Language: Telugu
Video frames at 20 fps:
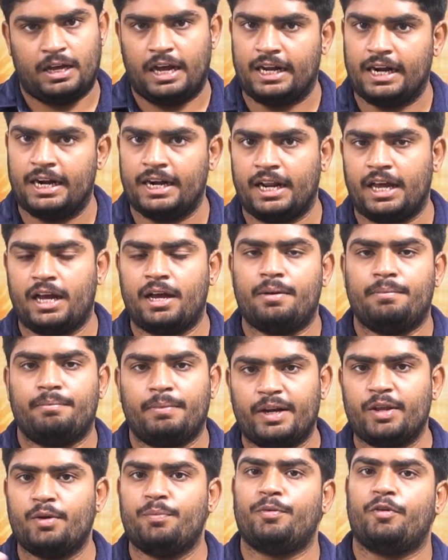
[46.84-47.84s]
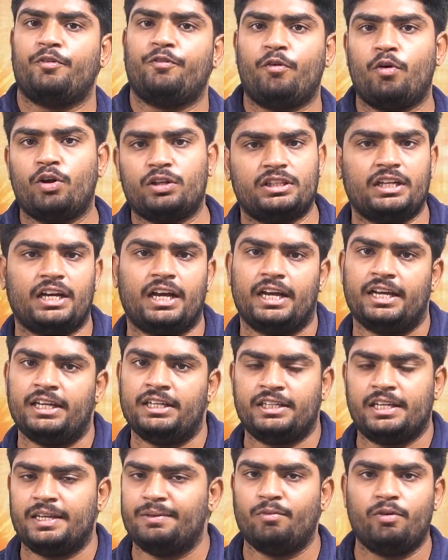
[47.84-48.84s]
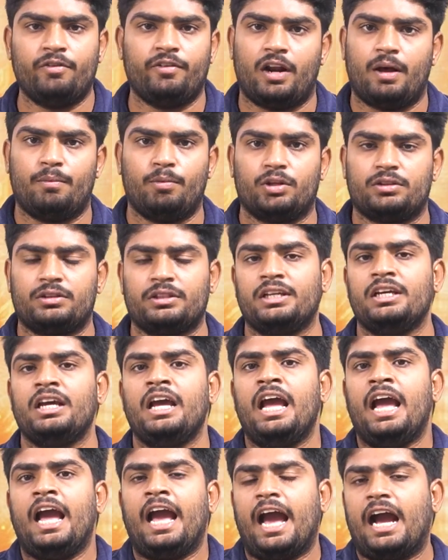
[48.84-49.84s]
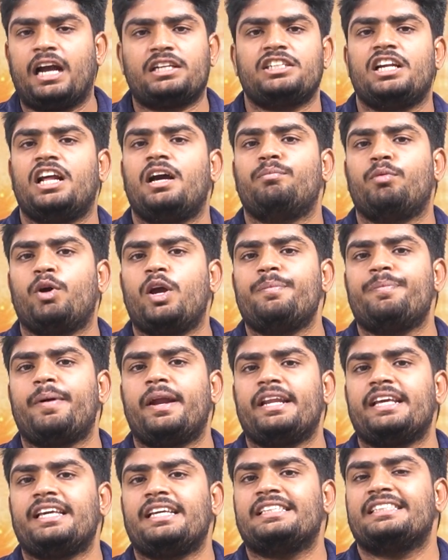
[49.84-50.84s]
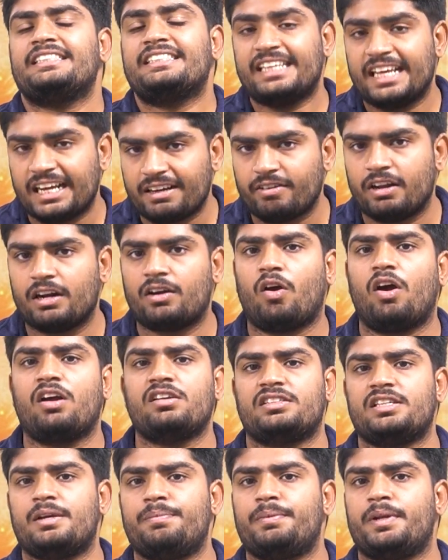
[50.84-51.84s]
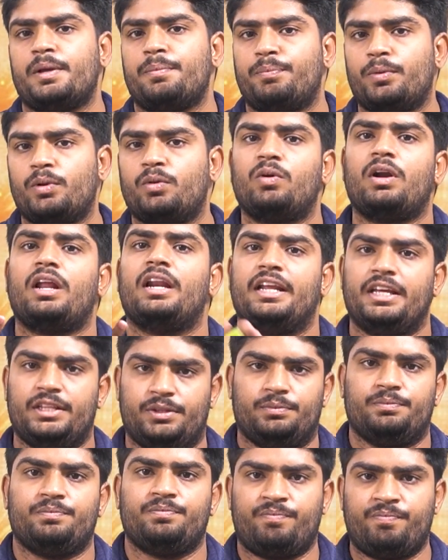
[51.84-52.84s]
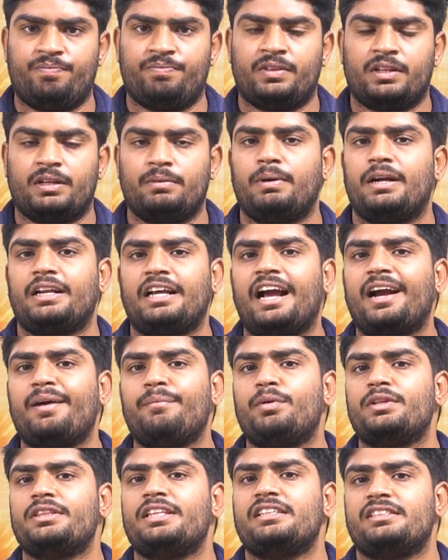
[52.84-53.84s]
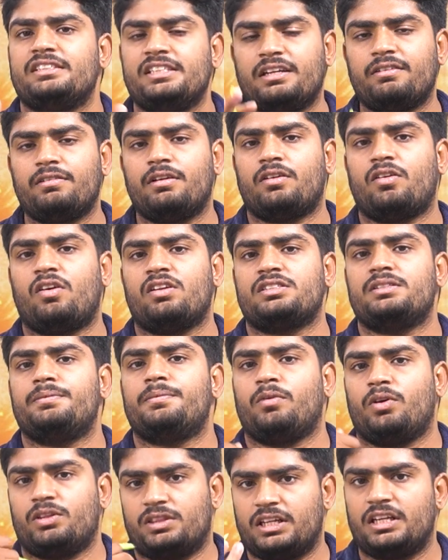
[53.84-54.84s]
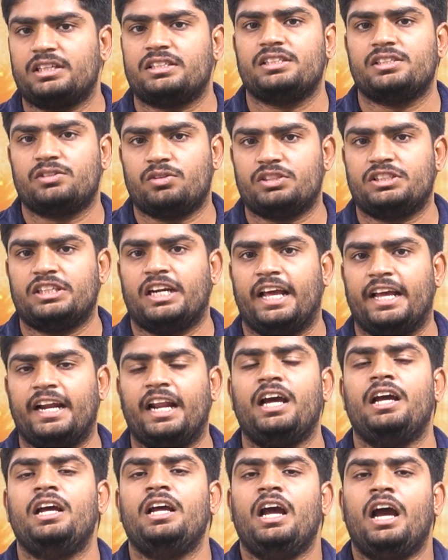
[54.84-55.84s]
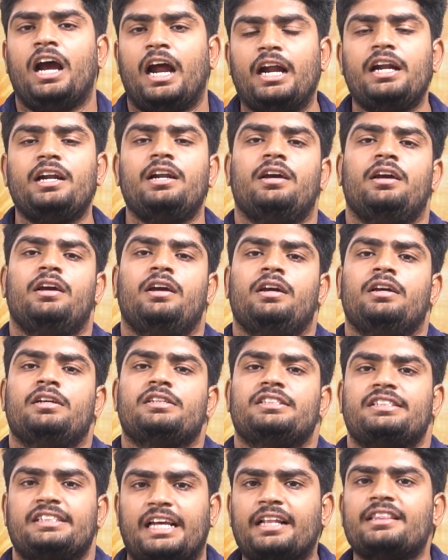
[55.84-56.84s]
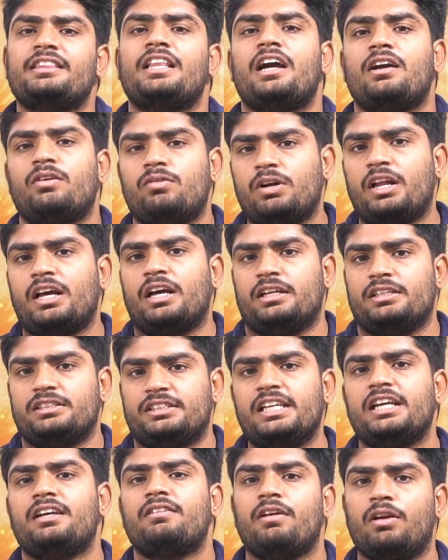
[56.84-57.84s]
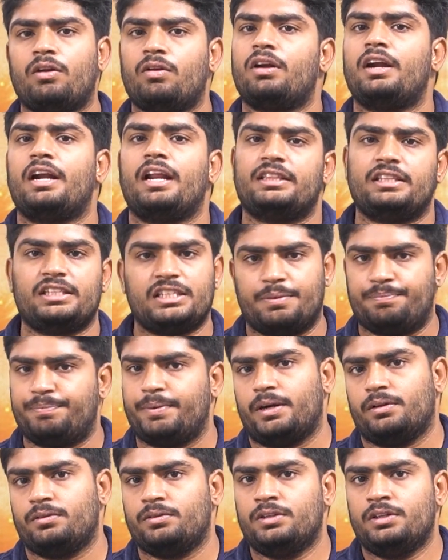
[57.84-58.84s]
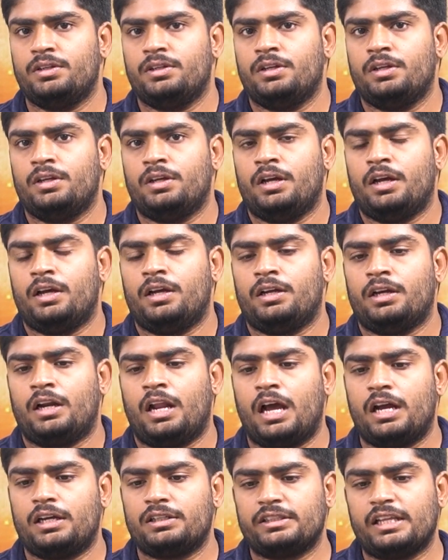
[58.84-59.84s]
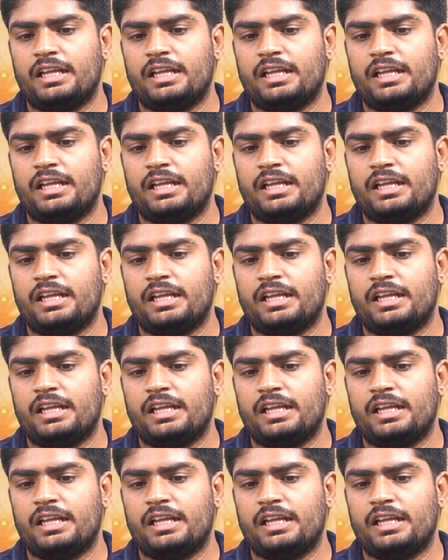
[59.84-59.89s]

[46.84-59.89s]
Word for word: అఖండ మరి ఇప్పుడు ఫోర్త్గా ఈ మూవీ రాబోతుంది యాక్చువల్గా బోయపాటికి ఈ సీక్వల్ కాన్సెప్ట్ ఎప్పుడు కూడా లేదు బట్ కాకపోతే ఈ సీక్వల్ కాన్సెప్ట్ కొత్తగా తీసుకొచ్చాడు ఆయన అండ్ స్కందకు కూడా సీక్వల్ ఉన్నట్టయితే చెప్పాడు నాకు